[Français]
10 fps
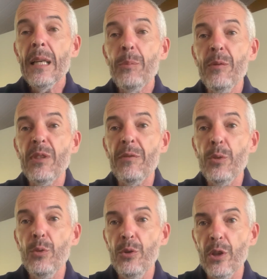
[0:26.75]
Et puis vous
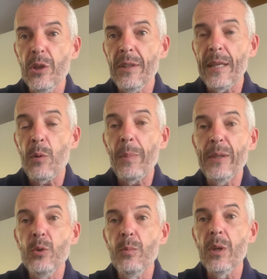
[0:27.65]
avez une heure
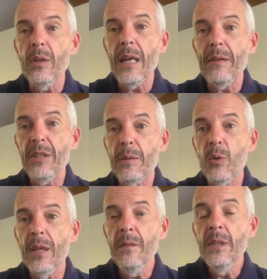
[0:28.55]
d'accompagnement avec
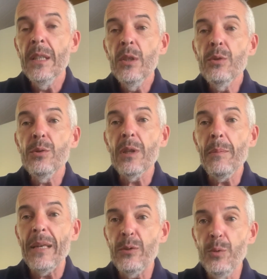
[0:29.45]
moi sur
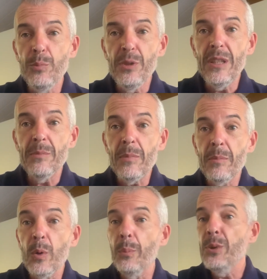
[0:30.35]
les bases du bouddhisme.
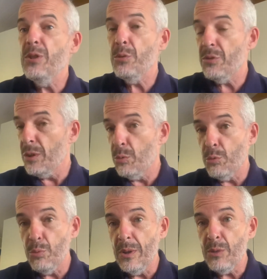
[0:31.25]
Mais on peut discuter de
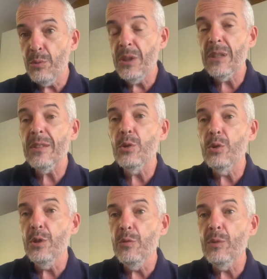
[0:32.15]
tous les sujets, c'est
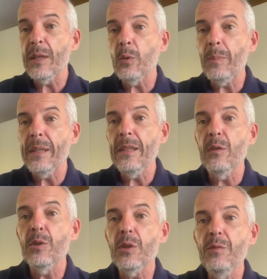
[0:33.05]
juste vous accompagner
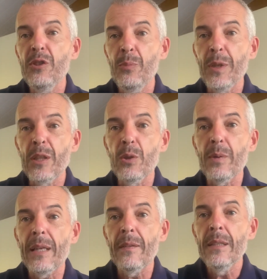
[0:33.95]
dans votre vie
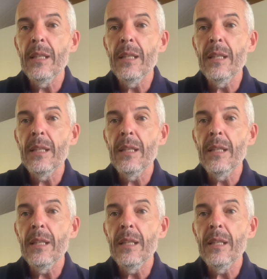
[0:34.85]
spirituelle.